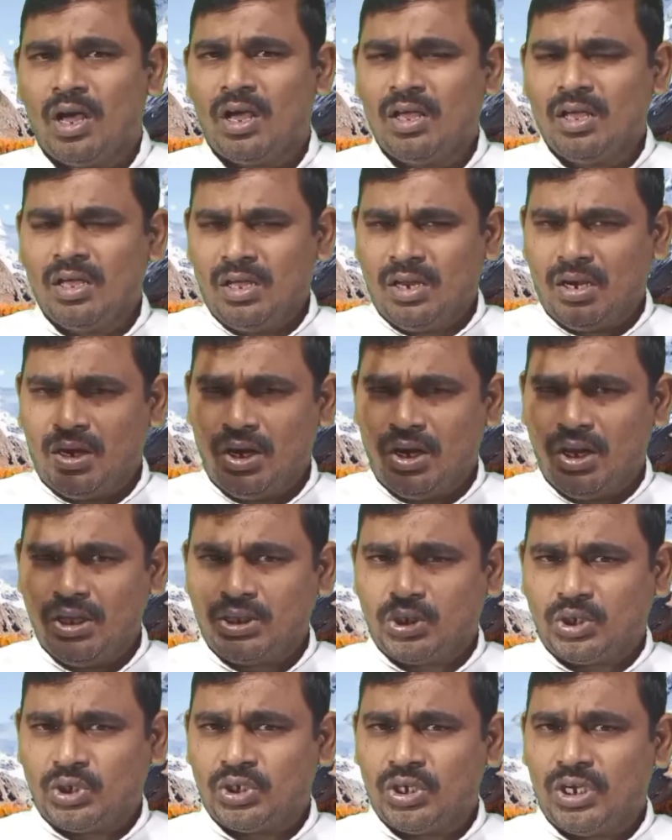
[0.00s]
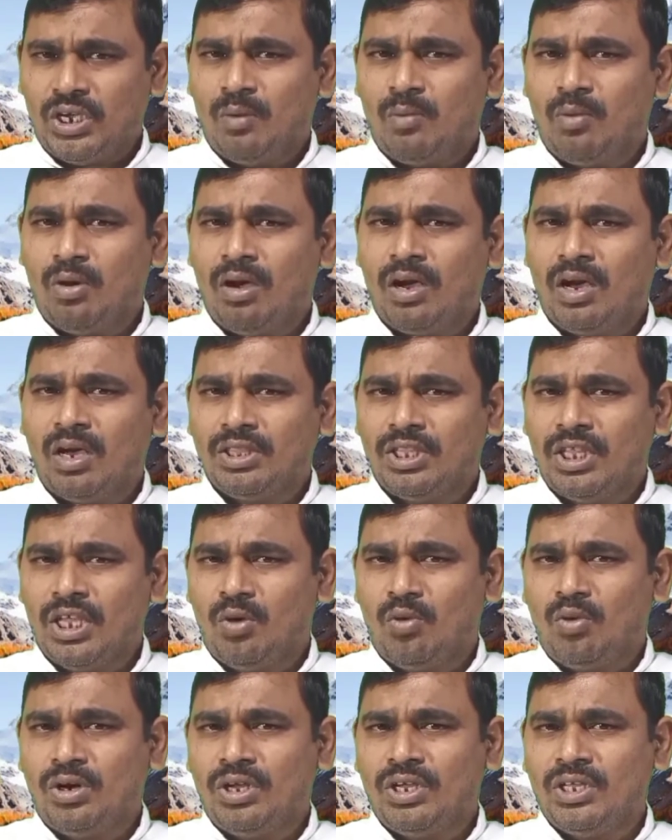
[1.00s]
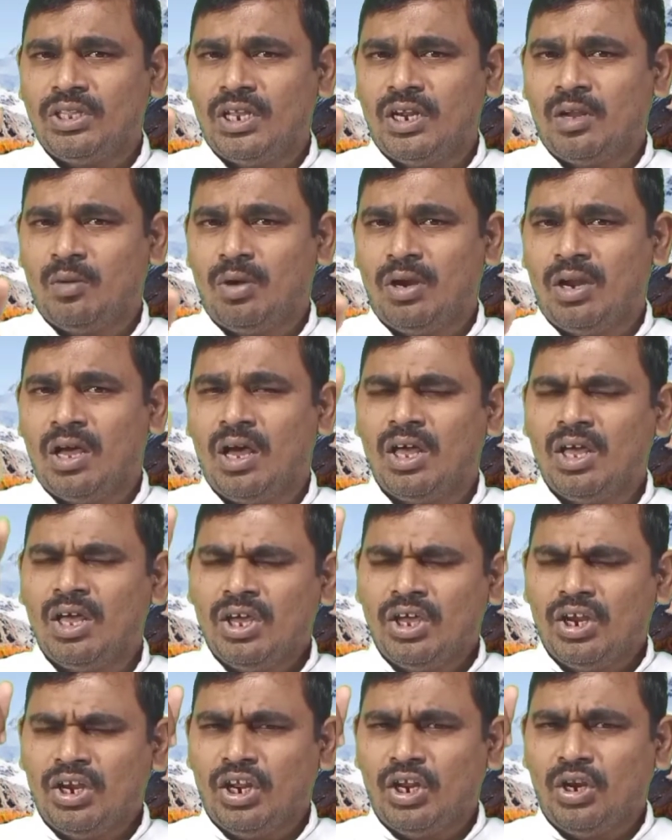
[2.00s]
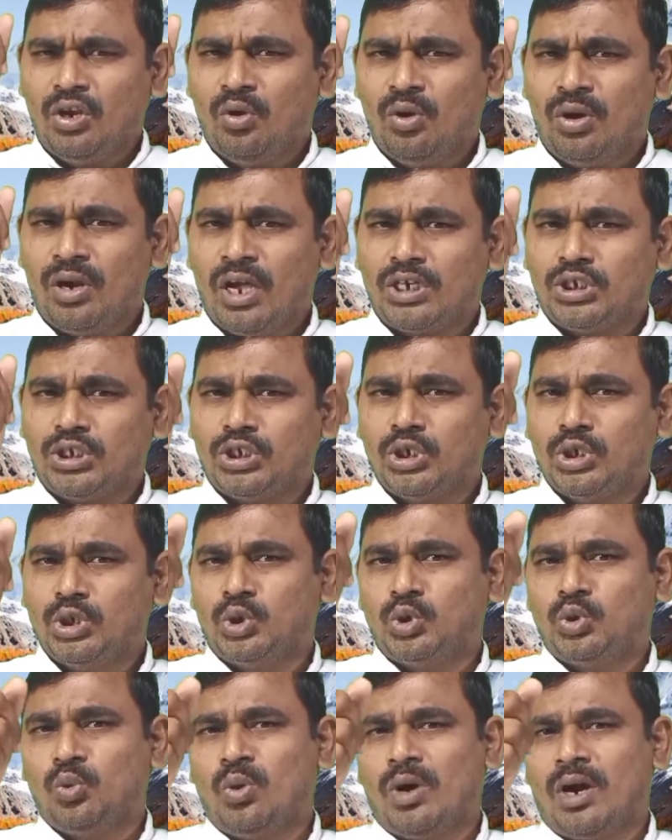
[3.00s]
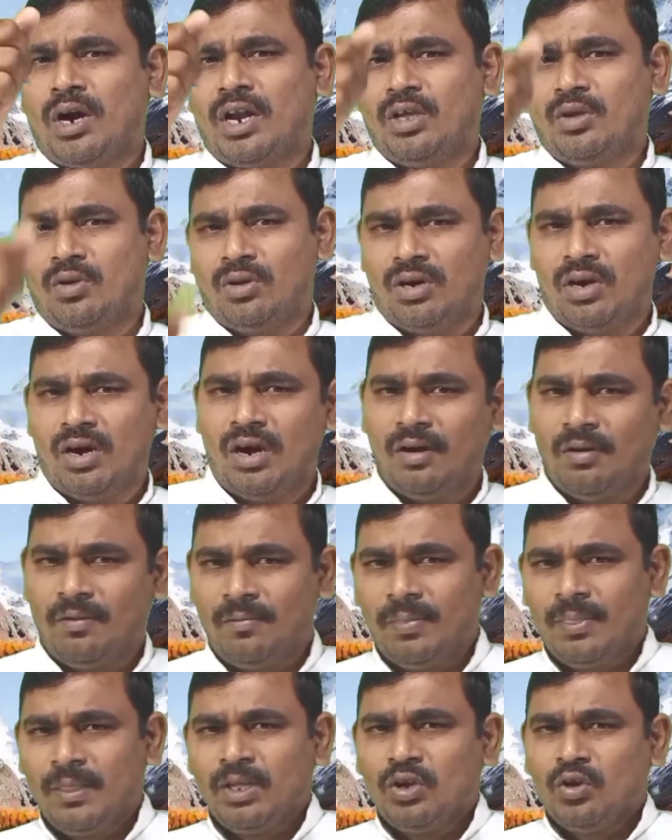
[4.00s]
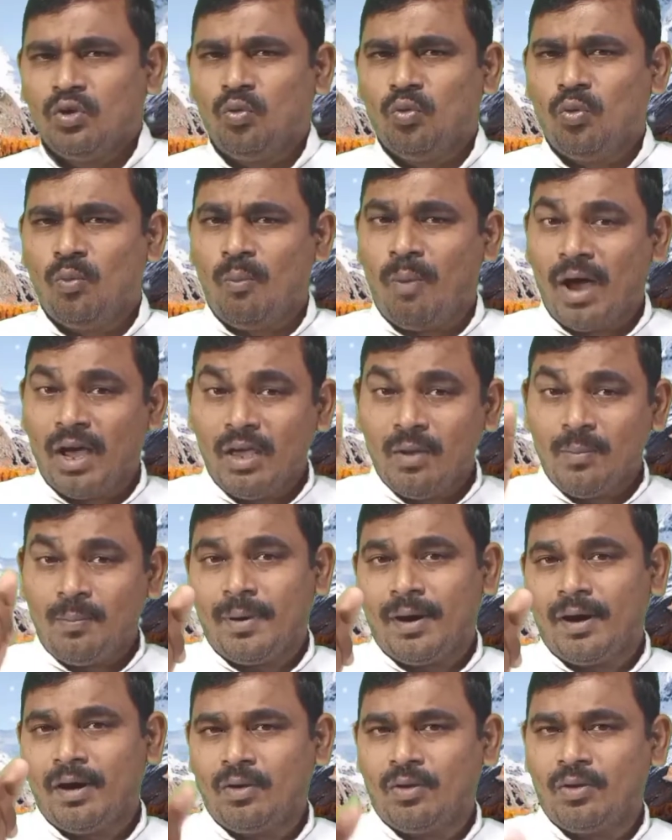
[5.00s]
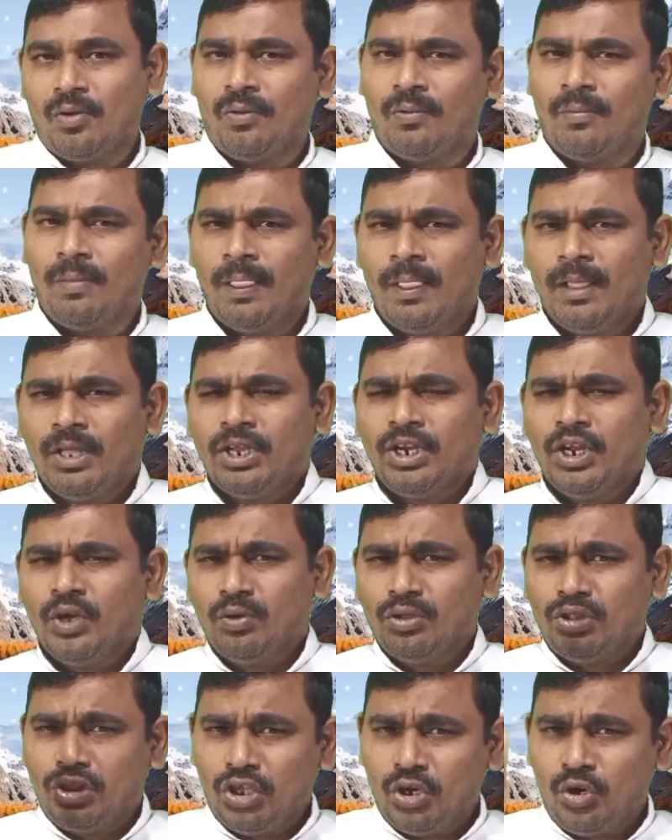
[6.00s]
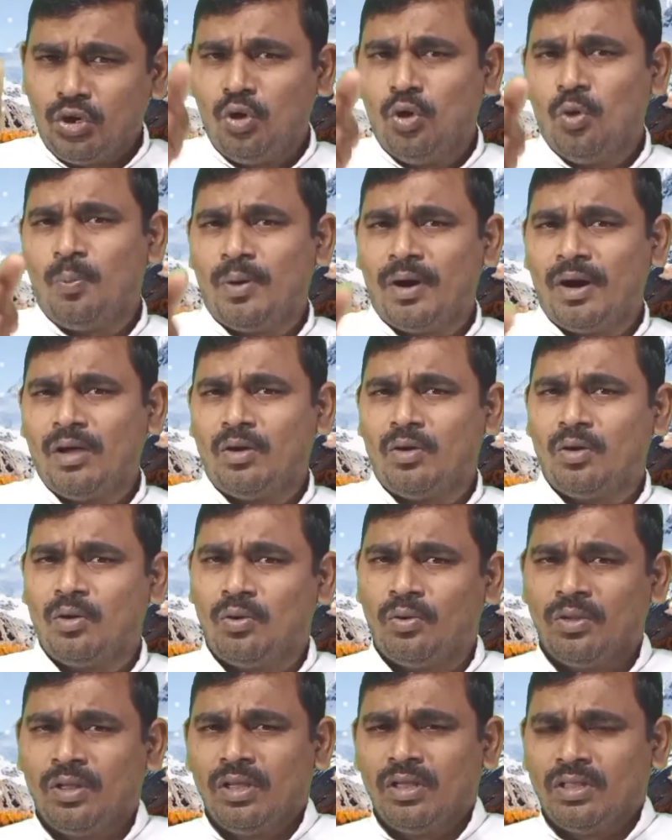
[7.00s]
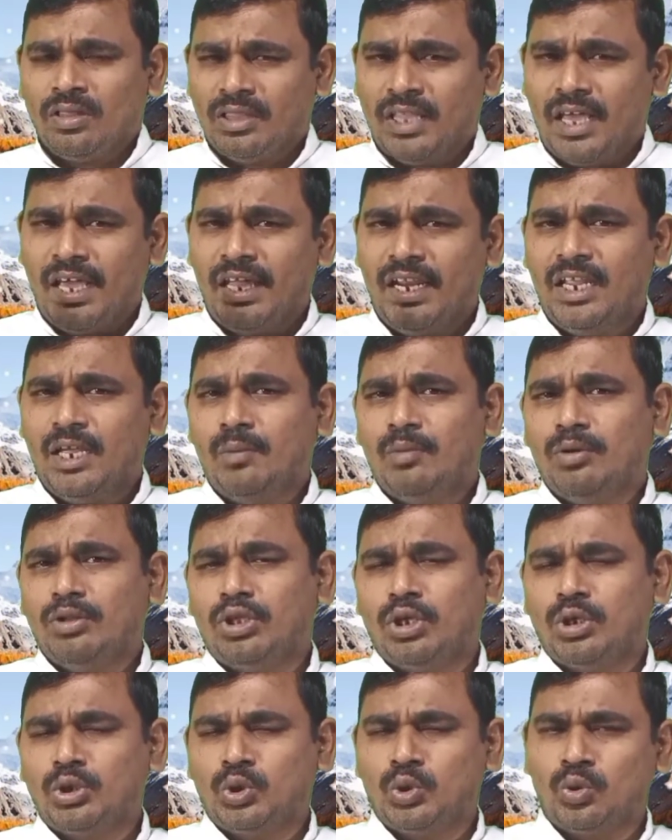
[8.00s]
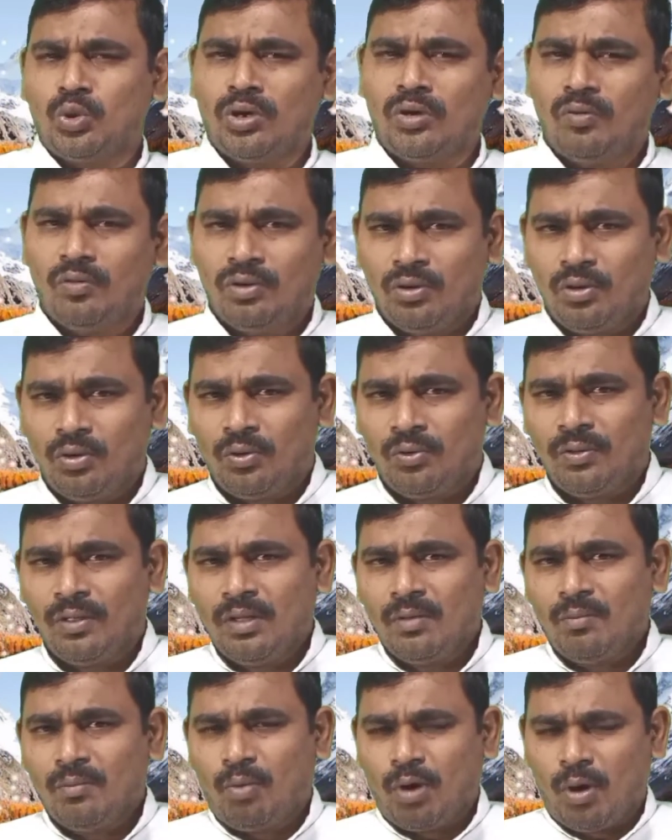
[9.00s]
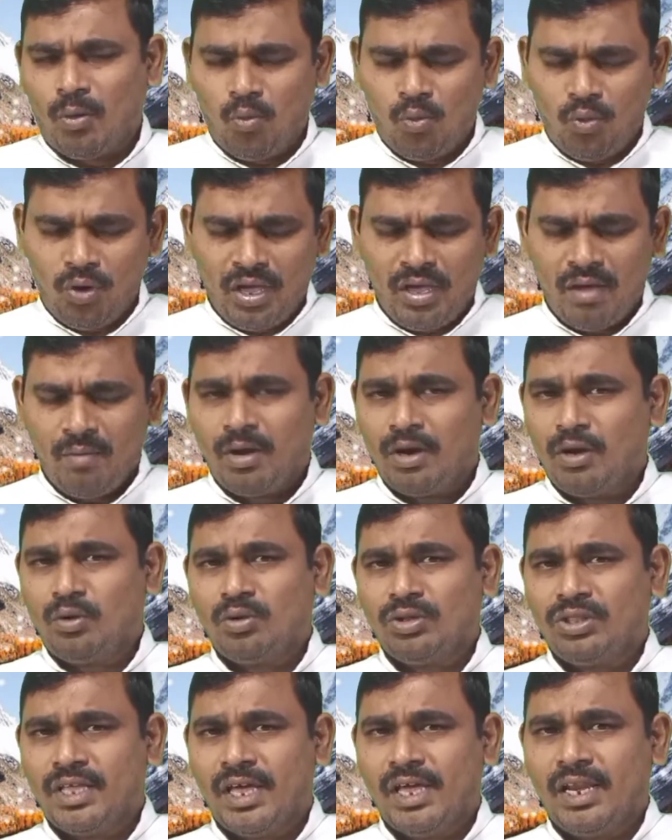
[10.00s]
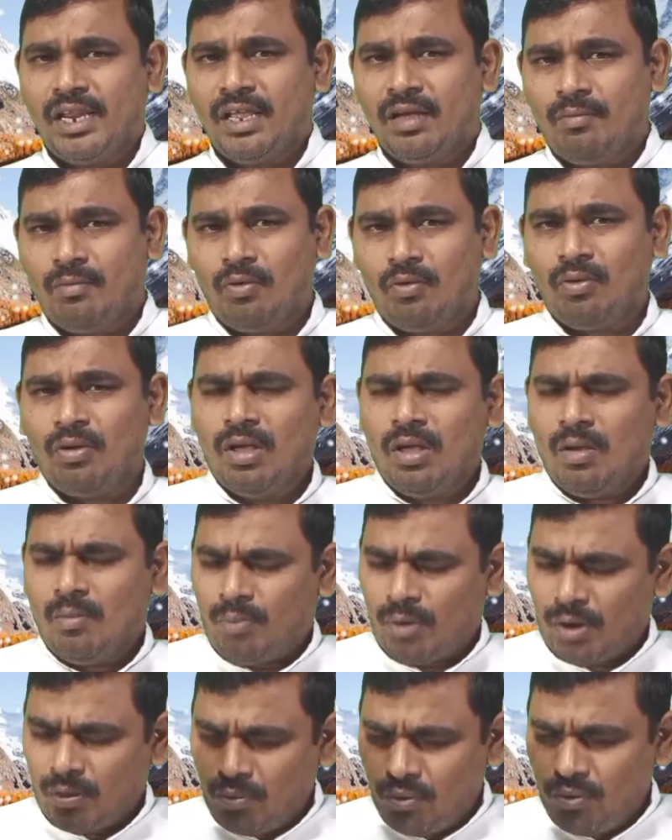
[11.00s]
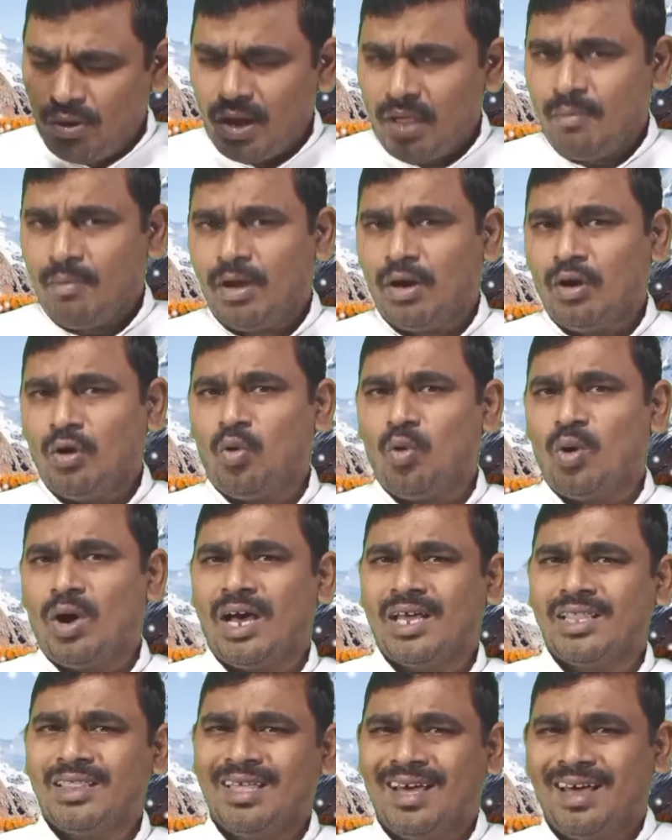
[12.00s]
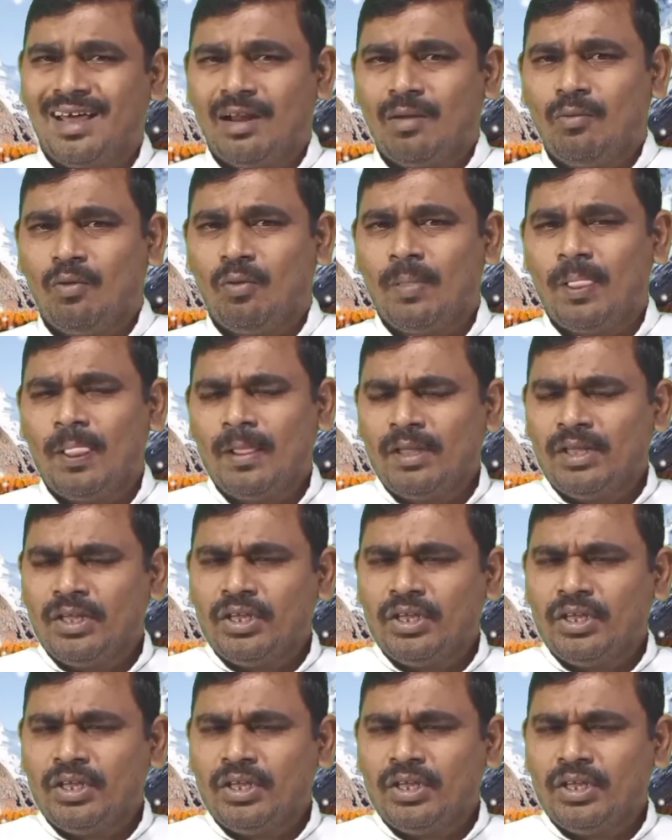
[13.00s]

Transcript: కూడా నిశ్చయముగా దేవుడి దినమున నిన్ను రక్షించువాడై ఉన్నాడు నువ్వు భయపడకు నువ్వు దిగులు పడకు ధైర్యము తెచ్చుకొని ఉండు ప్రభువే మనకు ధైర్యము ప్రభువే మనకు ఆధారము